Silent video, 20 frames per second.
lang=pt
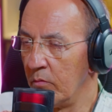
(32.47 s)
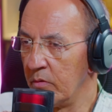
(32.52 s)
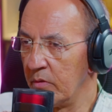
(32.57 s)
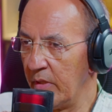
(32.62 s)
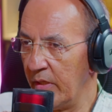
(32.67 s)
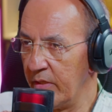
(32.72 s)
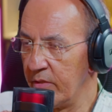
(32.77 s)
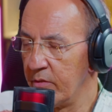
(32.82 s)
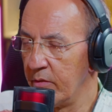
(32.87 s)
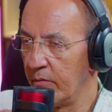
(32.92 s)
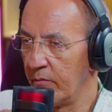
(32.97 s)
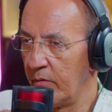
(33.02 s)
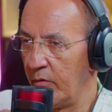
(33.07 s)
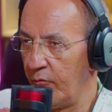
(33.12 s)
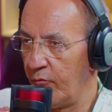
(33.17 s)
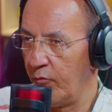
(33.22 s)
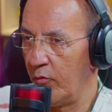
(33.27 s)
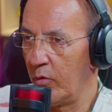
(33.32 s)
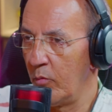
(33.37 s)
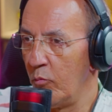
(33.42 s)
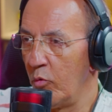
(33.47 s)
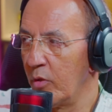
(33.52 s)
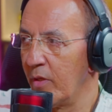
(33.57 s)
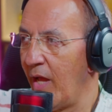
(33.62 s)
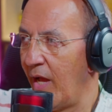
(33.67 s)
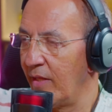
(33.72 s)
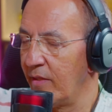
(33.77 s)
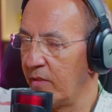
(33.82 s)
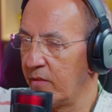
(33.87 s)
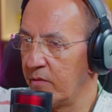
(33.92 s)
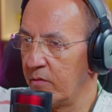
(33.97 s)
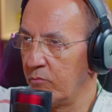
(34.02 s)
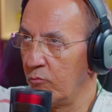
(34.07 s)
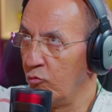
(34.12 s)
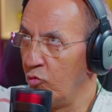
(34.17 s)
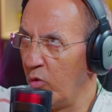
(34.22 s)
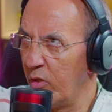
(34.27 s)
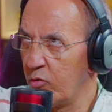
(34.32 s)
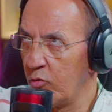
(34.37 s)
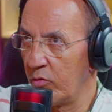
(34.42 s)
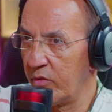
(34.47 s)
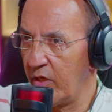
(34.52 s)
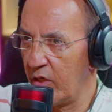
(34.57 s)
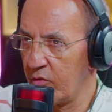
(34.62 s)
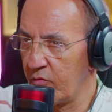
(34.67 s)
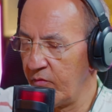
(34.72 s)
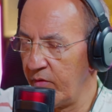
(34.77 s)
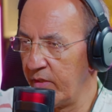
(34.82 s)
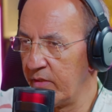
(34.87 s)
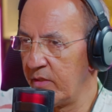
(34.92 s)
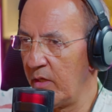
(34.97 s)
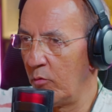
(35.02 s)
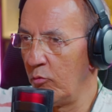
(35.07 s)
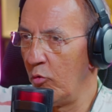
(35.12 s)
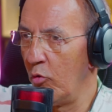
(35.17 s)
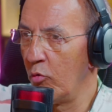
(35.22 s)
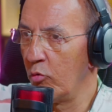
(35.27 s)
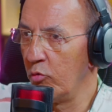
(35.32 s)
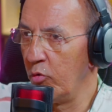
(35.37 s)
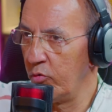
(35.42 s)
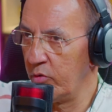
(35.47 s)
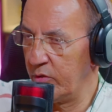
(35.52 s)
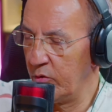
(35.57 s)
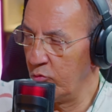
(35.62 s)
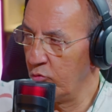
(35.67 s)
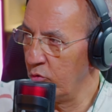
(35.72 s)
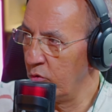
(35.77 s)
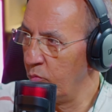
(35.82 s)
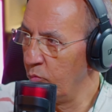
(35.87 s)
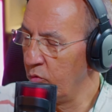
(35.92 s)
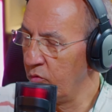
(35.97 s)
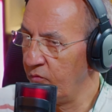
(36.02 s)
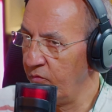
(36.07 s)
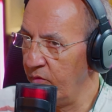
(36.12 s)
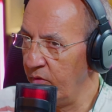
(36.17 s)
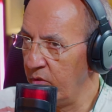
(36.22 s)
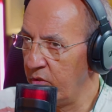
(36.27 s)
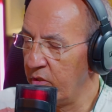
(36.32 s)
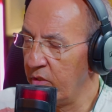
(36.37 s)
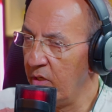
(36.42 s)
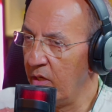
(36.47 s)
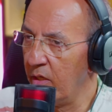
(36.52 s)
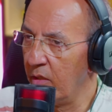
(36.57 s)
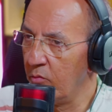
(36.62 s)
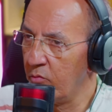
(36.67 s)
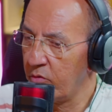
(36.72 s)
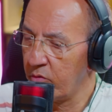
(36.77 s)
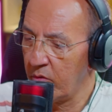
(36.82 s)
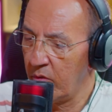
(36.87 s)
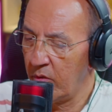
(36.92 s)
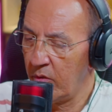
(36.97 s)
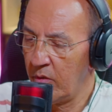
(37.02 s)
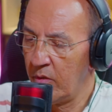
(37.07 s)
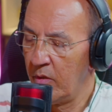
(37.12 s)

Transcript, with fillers: Entende? Que foram mudadas duas ou três vezes ao longo desses últimos 20 anos,